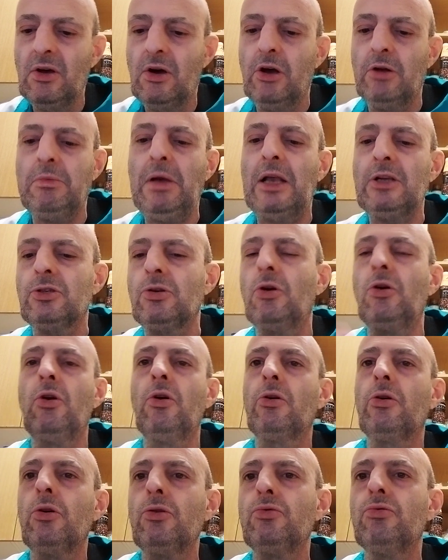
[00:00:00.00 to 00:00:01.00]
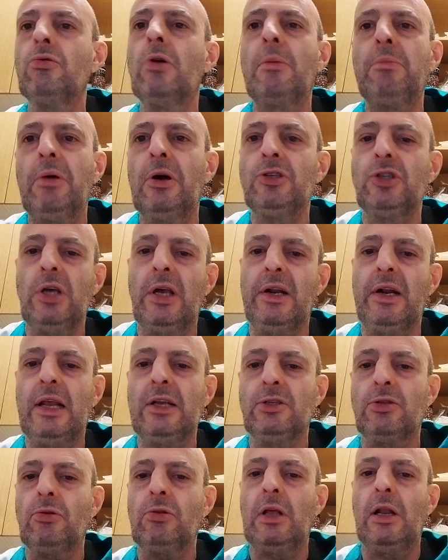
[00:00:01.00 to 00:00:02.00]
ormai sono loro due poi c'è il
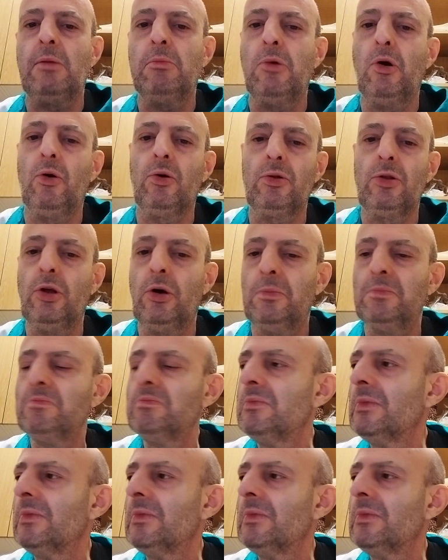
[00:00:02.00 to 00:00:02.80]
resto del mondo